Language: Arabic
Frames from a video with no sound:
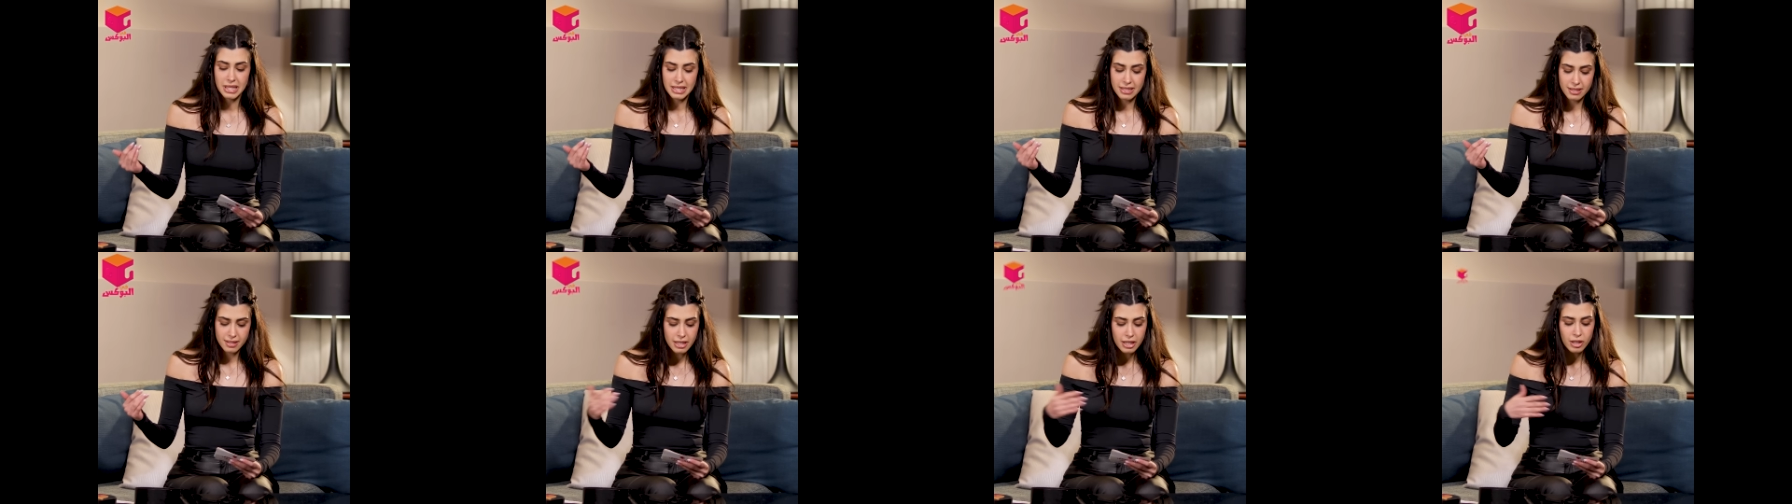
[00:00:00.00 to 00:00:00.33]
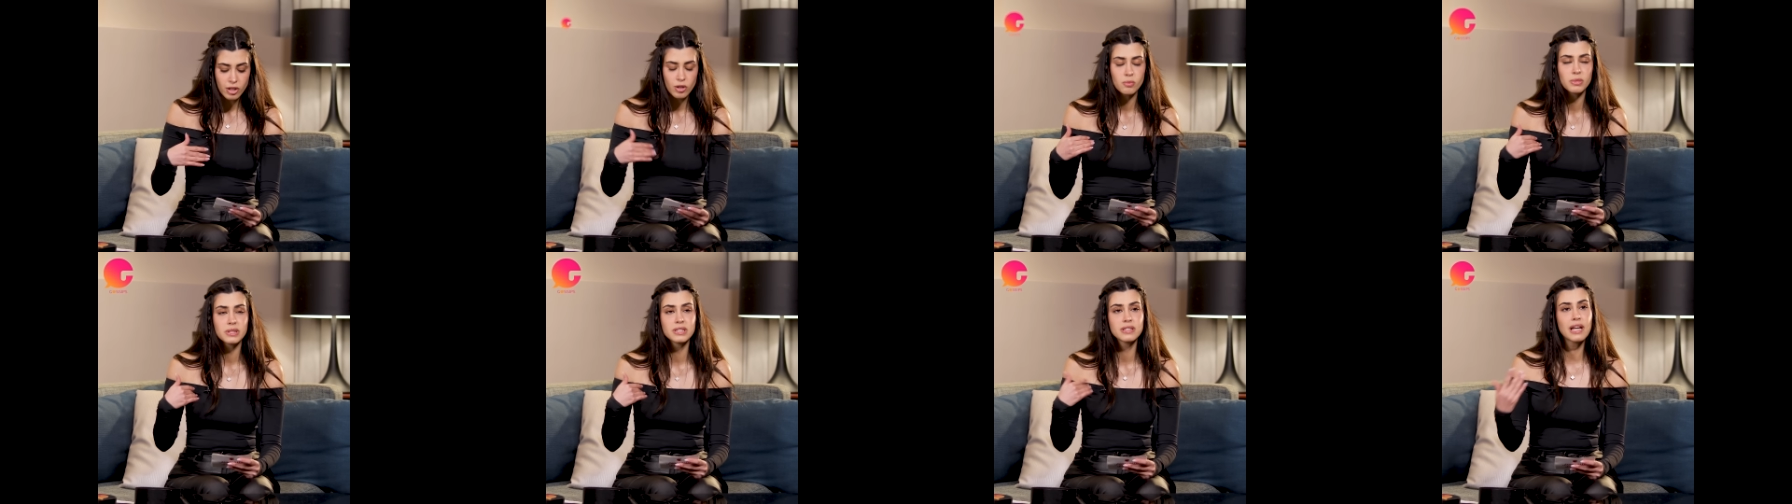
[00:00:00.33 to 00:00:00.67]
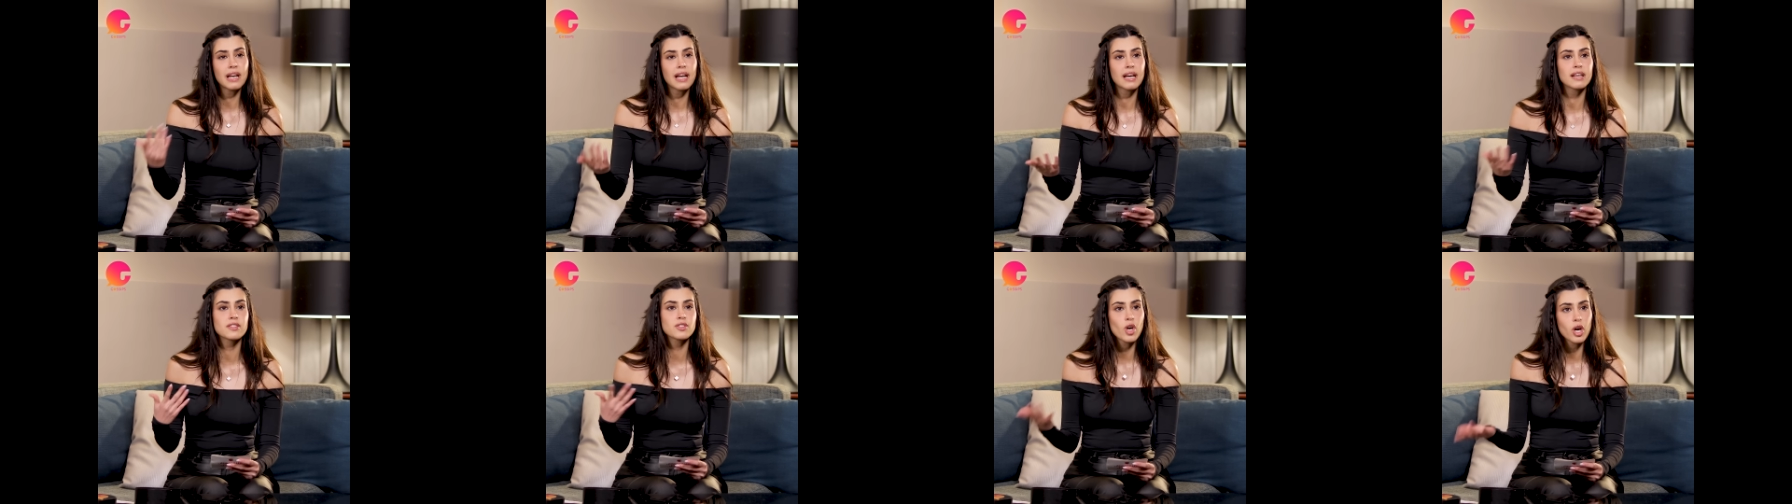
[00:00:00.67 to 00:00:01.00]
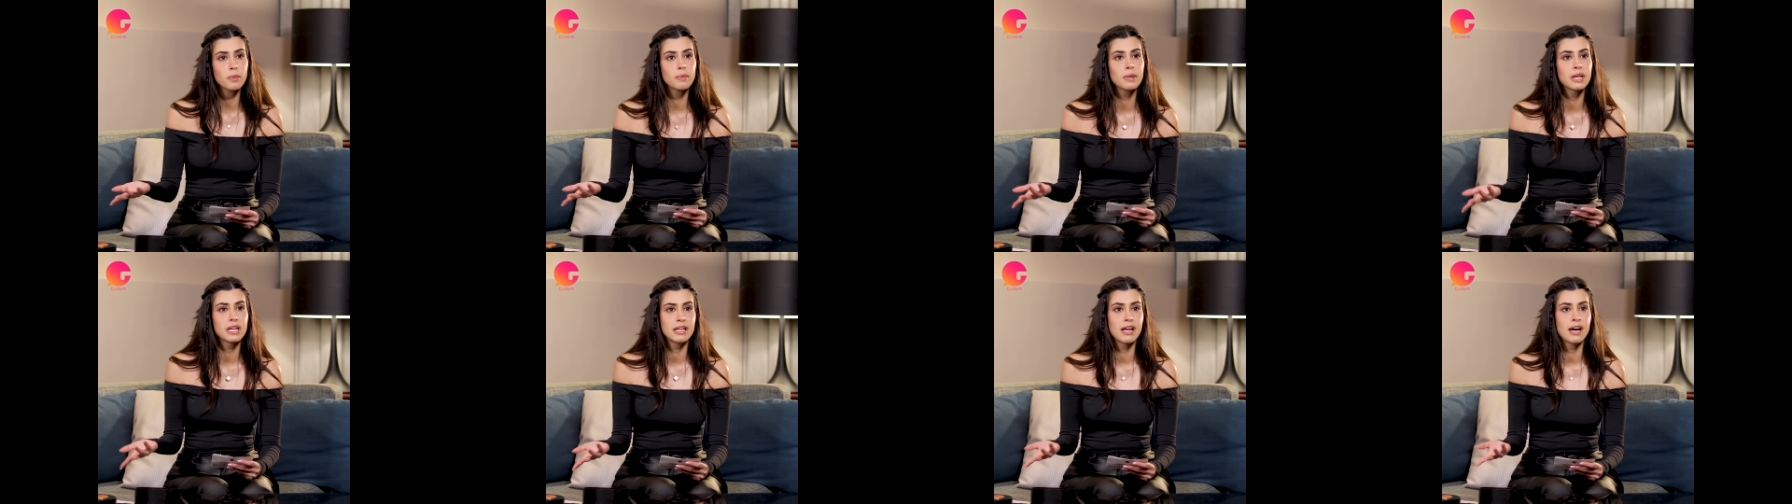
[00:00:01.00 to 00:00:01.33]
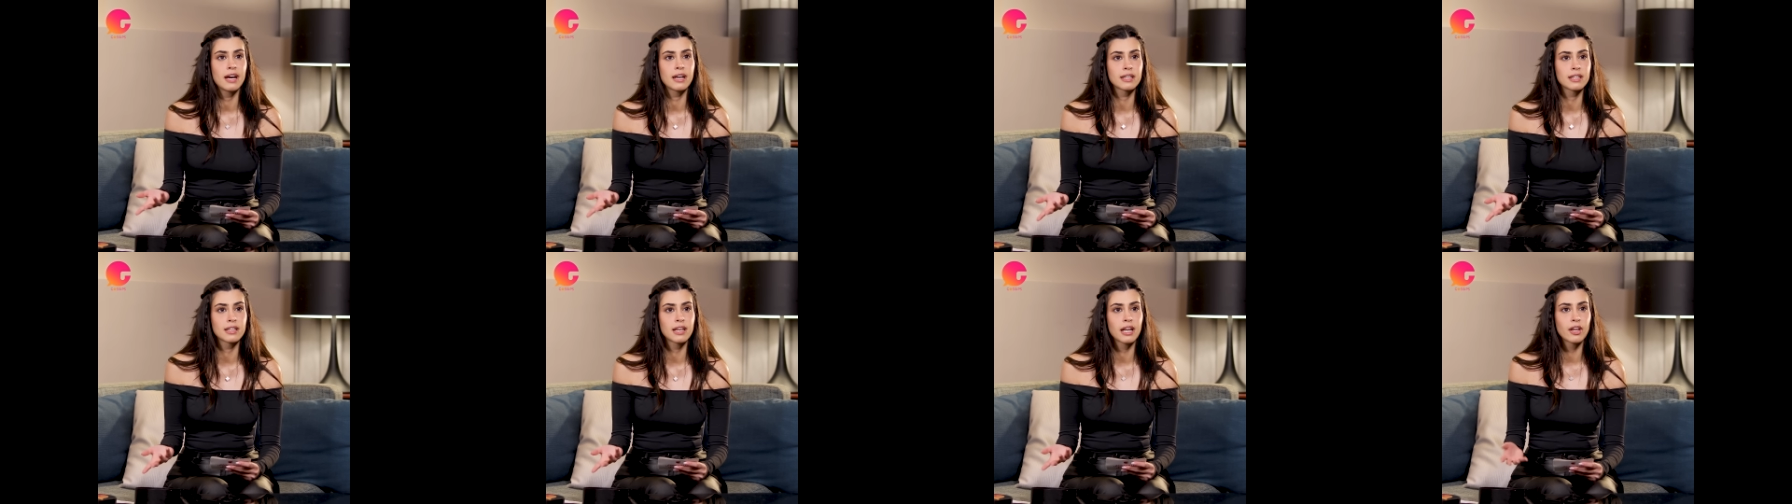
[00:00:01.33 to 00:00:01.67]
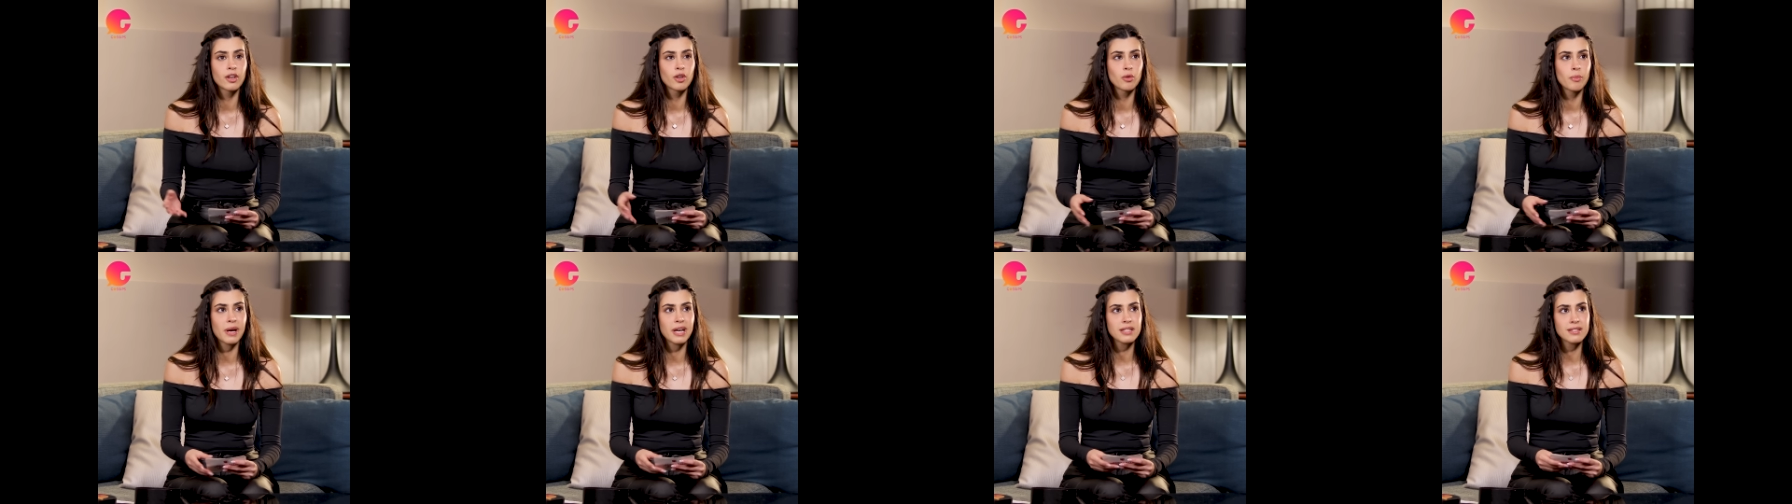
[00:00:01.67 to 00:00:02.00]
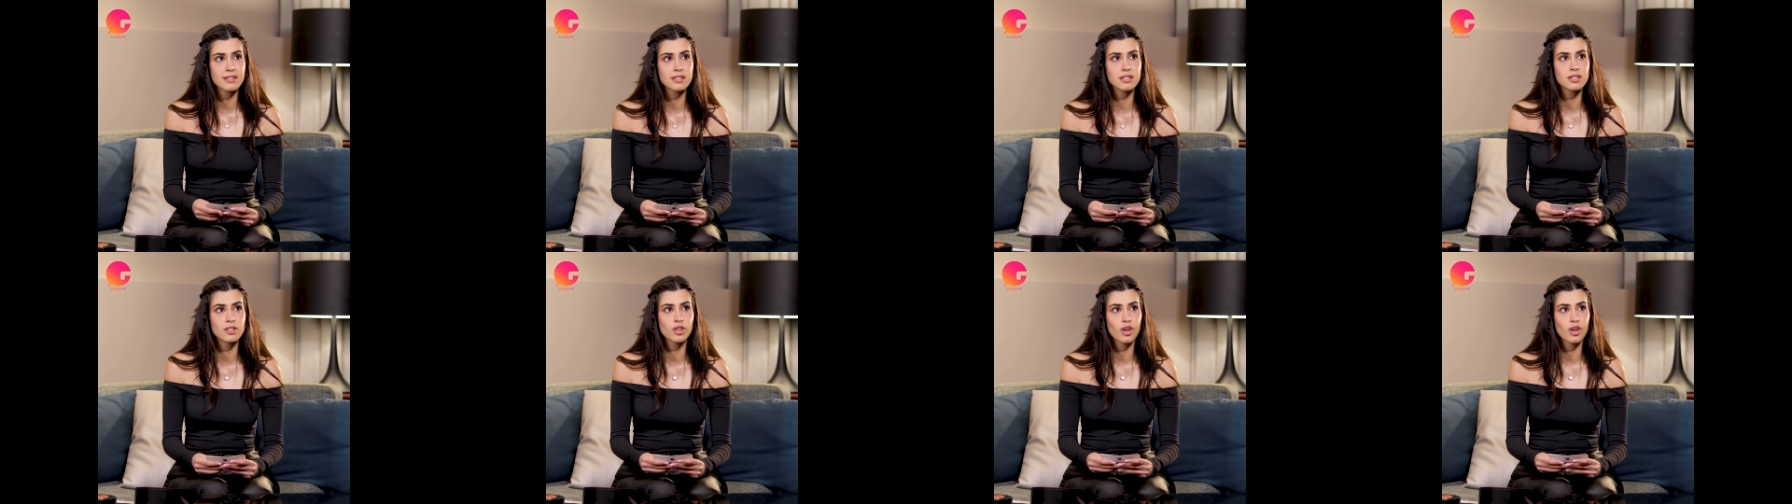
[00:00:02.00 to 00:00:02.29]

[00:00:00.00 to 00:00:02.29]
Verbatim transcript: بس انه بتضلها الصحبه هناك لانه بحس